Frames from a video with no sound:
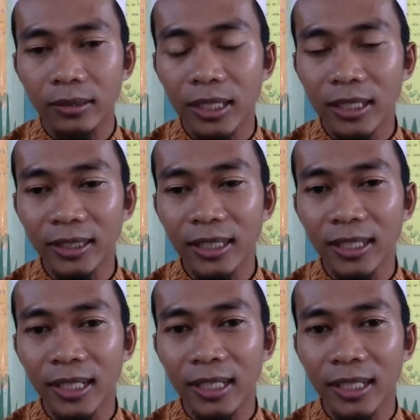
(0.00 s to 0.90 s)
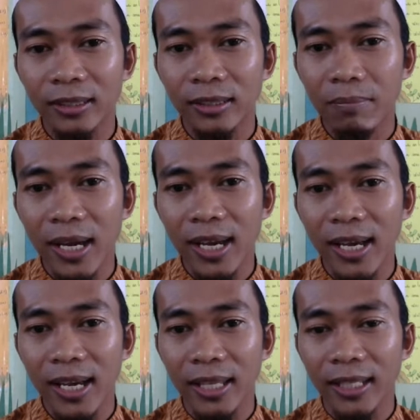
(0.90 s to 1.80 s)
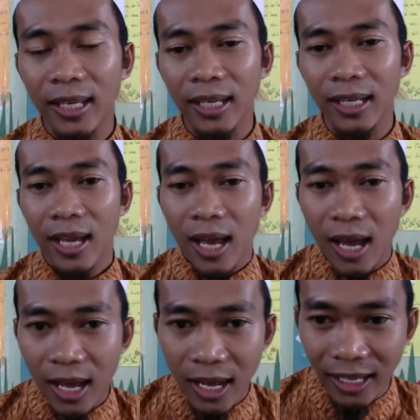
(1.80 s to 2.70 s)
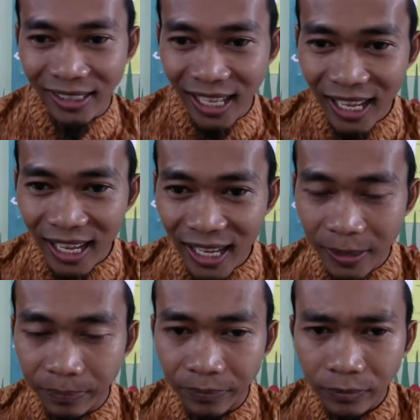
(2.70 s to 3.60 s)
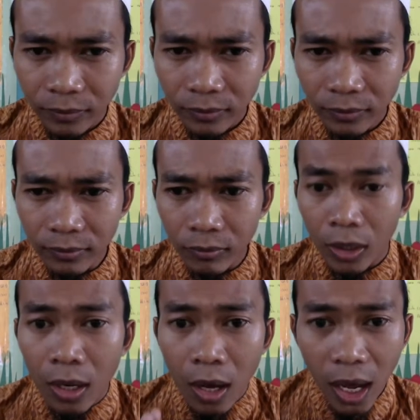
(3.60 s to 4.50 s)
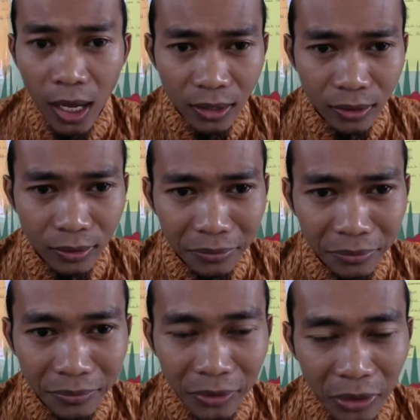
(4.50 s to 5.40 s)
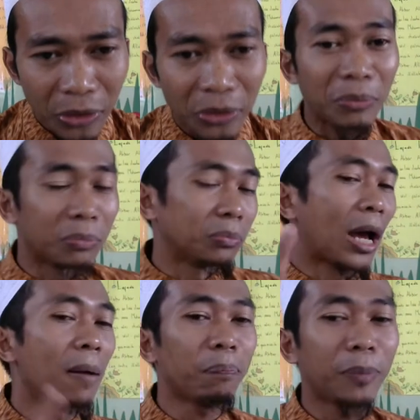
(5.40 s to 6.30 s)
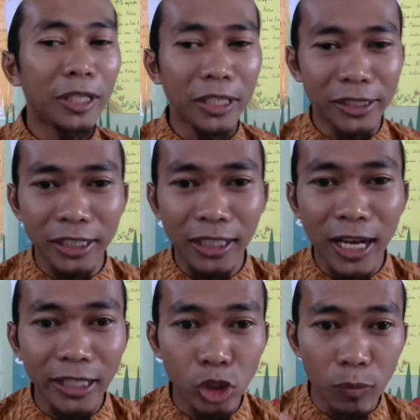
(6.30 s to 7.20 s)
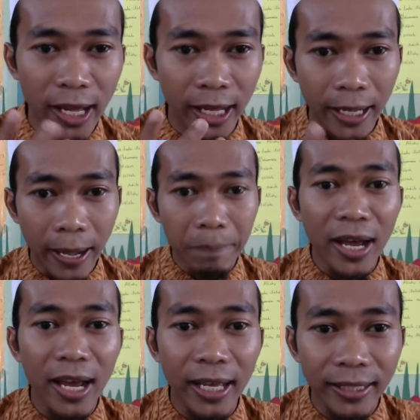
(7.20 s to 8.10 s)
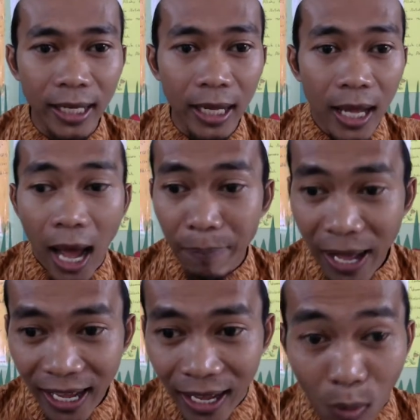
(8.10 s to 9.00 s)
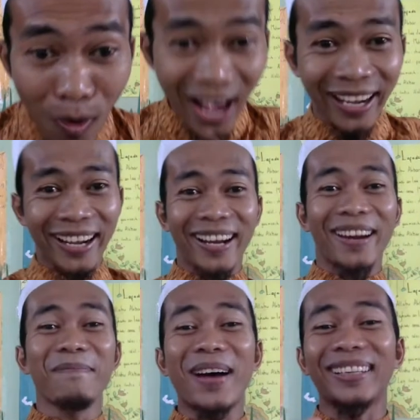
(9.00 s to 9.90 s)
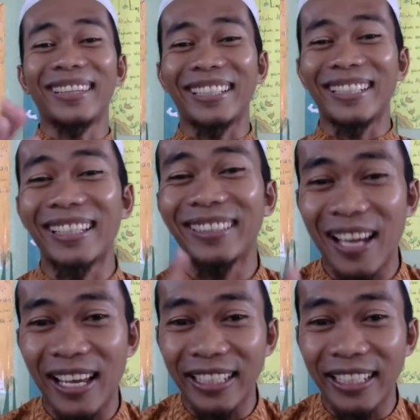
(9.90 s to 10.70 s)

Ingat-ingat. Mahaza, Haza? Hah? Hampir. Sedikit lagi coba. Mahaza Apa? Wah hebat ternyata.